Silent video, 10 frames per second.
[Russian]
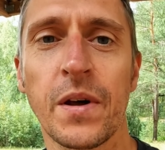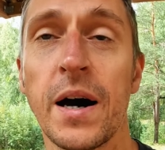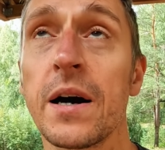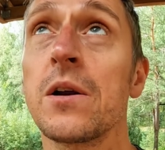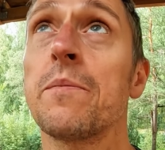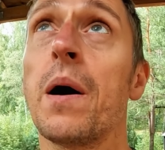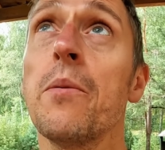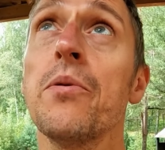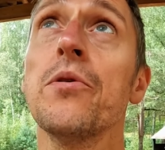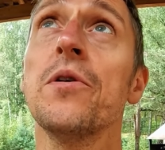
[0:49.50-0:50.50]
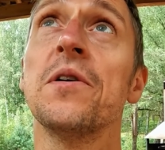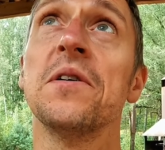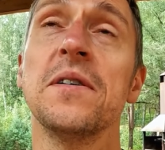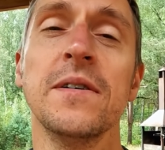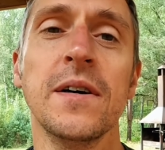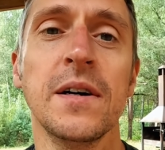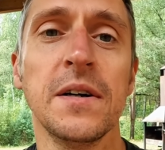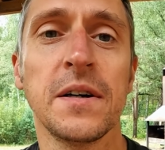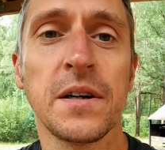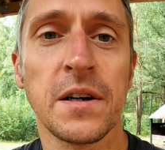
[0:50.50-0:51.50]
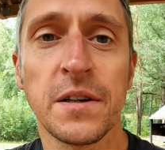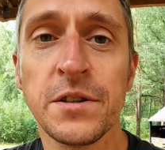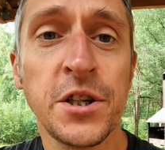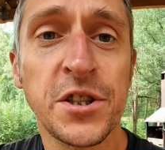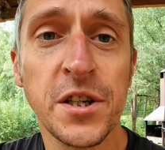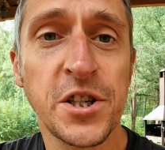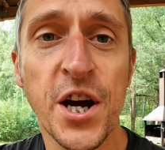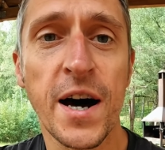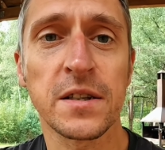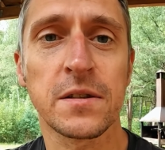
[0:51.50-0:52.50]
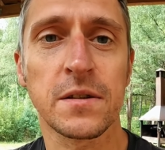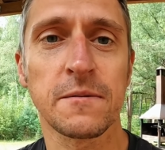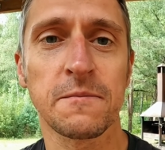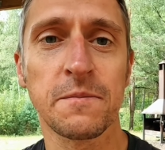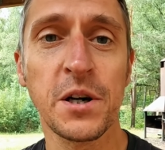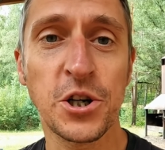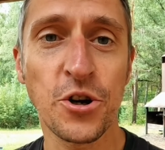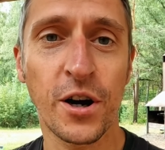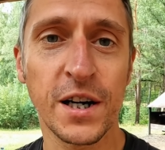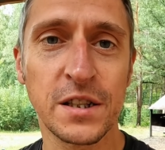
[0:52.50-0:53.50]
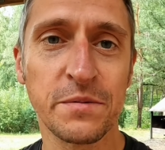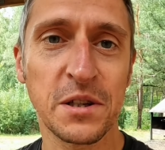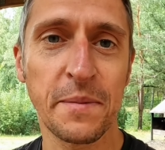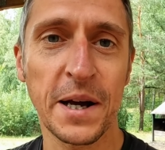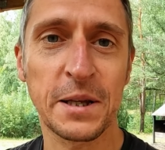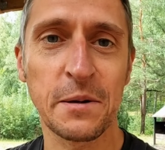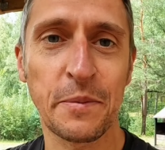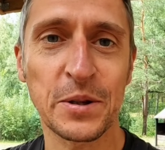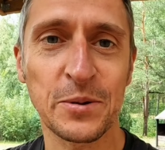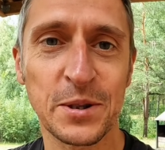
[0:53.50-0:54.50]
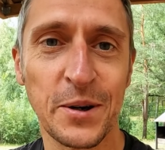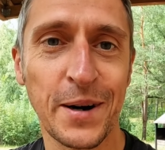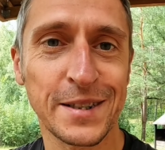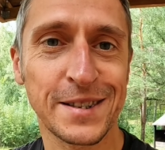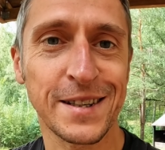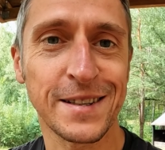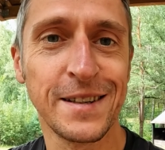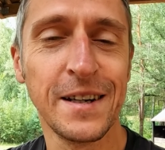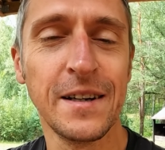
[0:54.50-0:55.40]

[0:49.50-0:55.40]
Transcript: А я говорю «Бабуль, не сейчас, мы еще хотим с ребятами потусоваться!»